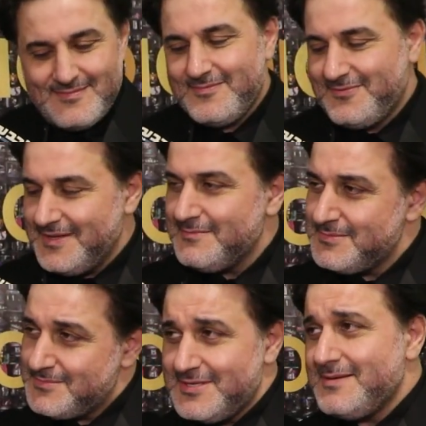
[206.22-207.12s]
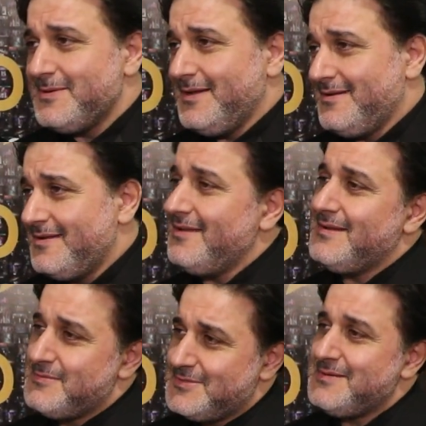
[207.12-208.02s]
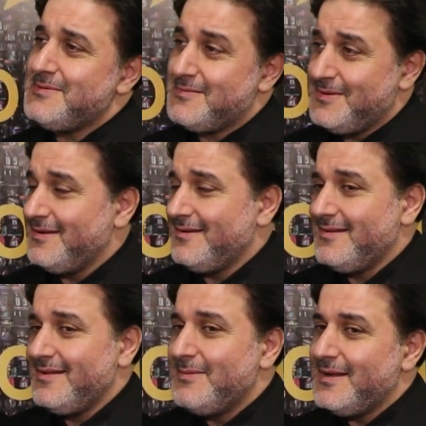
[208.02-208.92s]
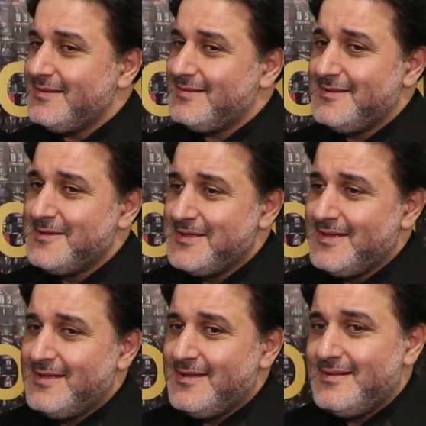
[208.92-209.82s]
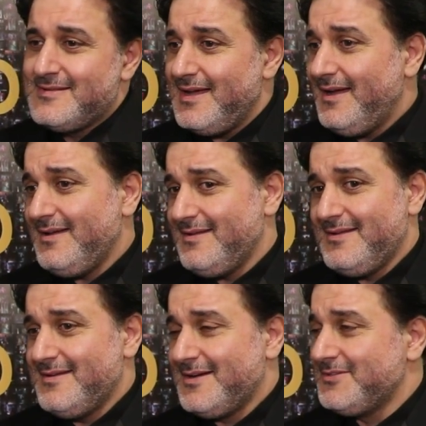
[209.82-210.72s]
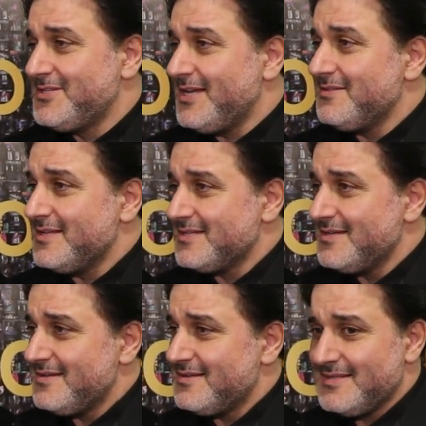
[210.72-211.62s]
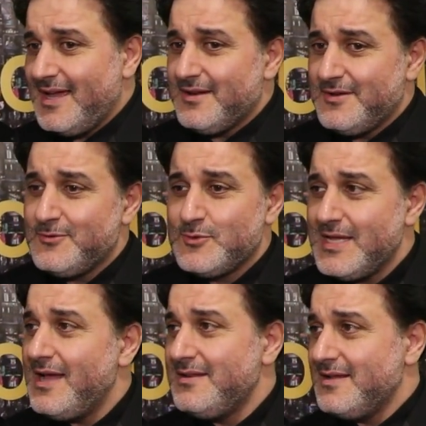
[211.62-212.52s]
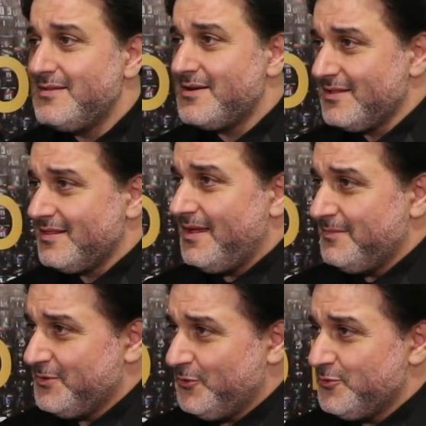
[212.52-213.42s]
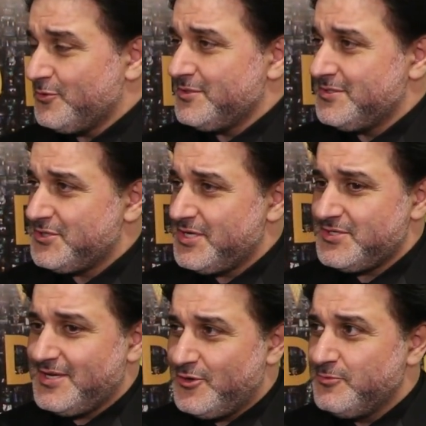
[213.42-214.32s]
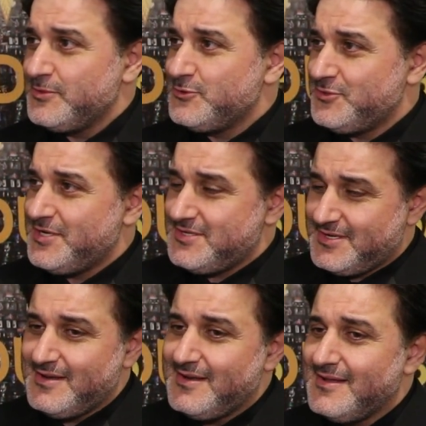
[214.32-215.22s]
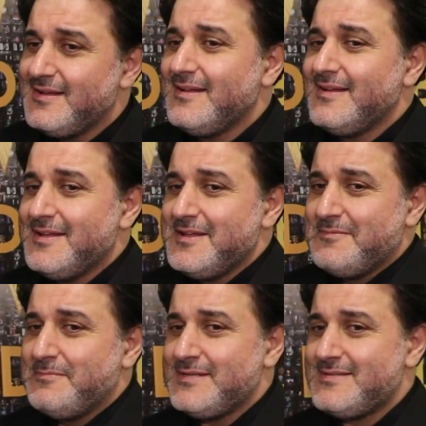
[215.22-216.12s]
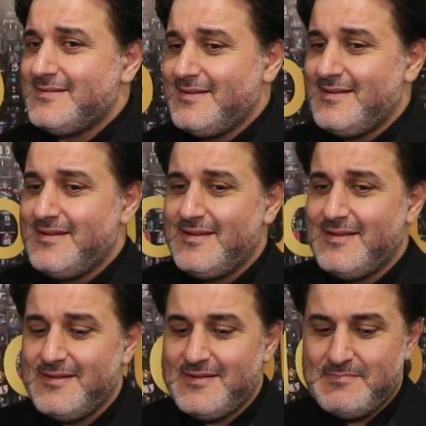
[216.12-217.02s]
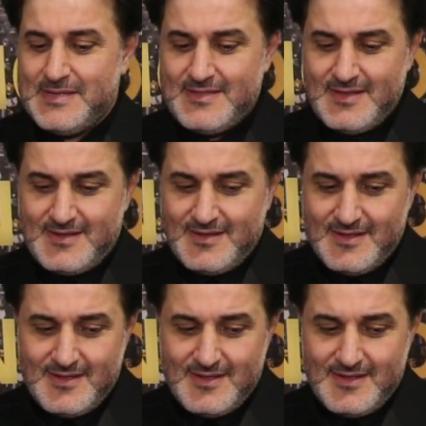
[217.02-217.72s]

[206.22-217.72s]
في مصيبة نحن نحن بمصيبة كبيرة البلد صح اقتصادنا صغير صح انه سهل نقدر نطلع من عنق الزجاجه او من الزجاجه كلها بس آه، بدك